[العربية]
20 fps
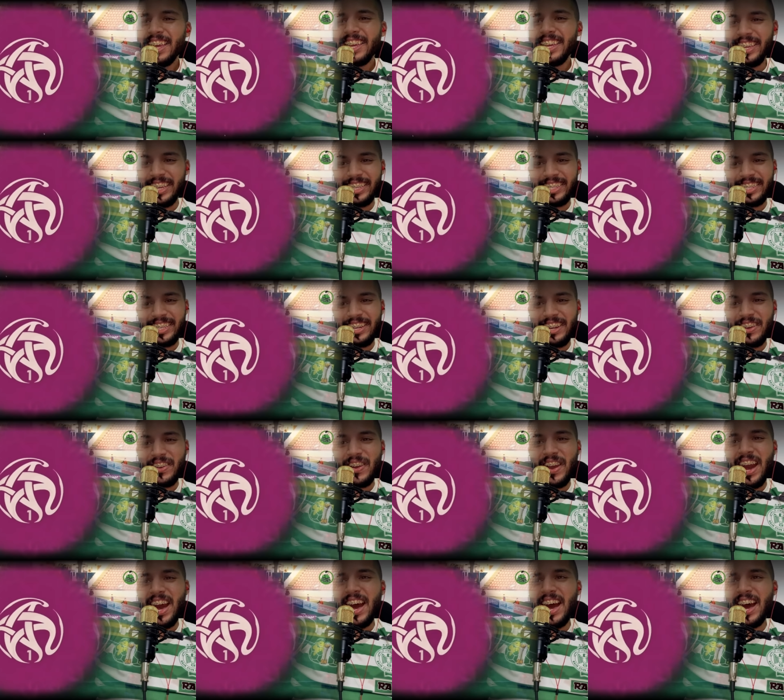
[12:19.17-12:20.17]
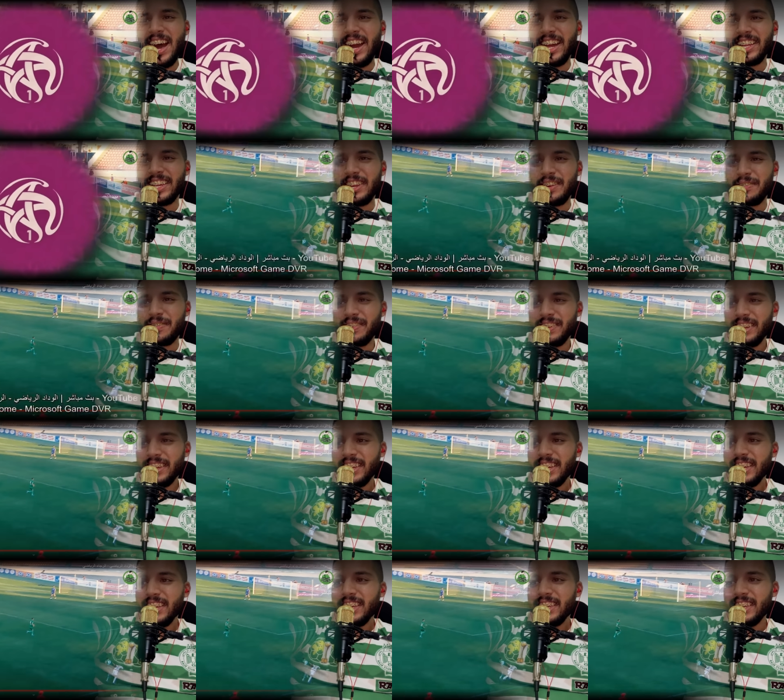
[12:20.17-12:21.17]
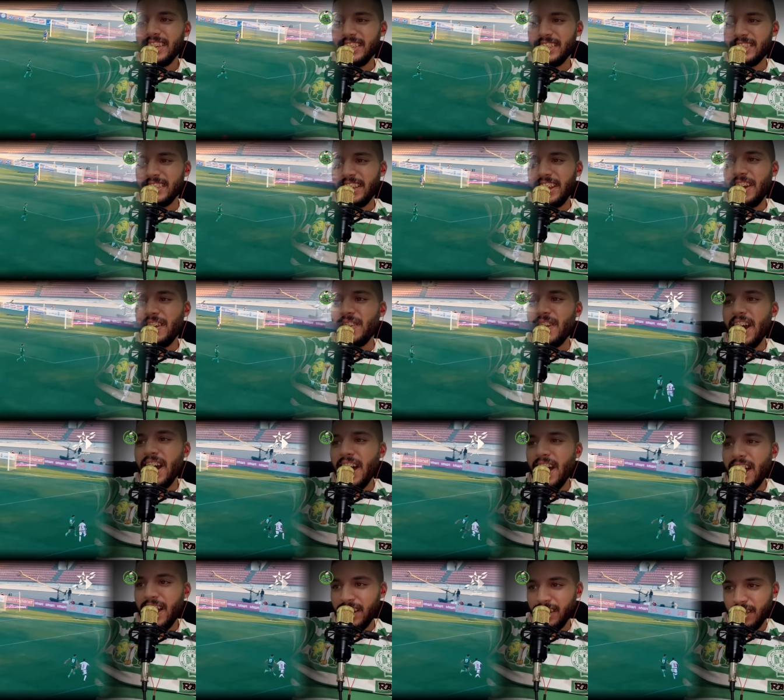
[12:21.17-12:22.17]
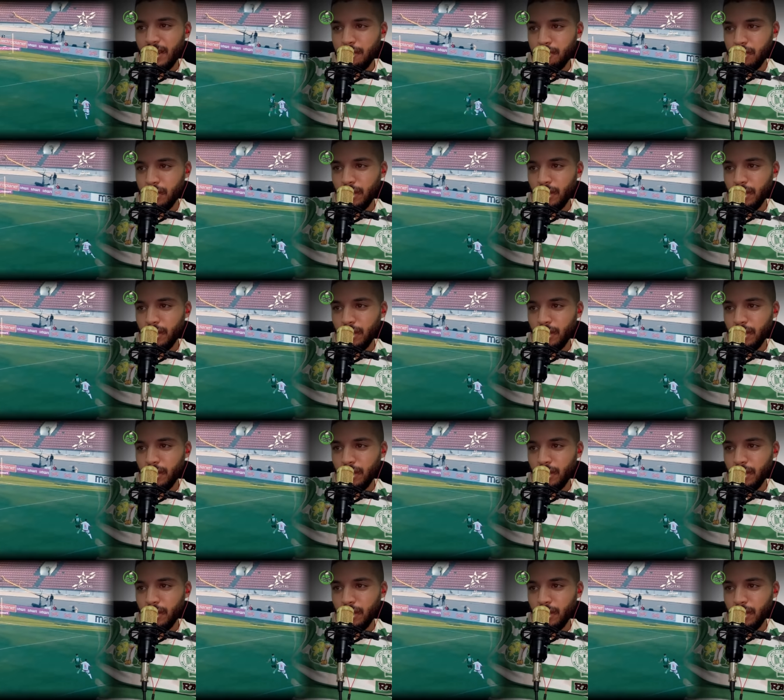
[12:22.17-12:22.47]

احسن عوالكم احسن عوالكم شنو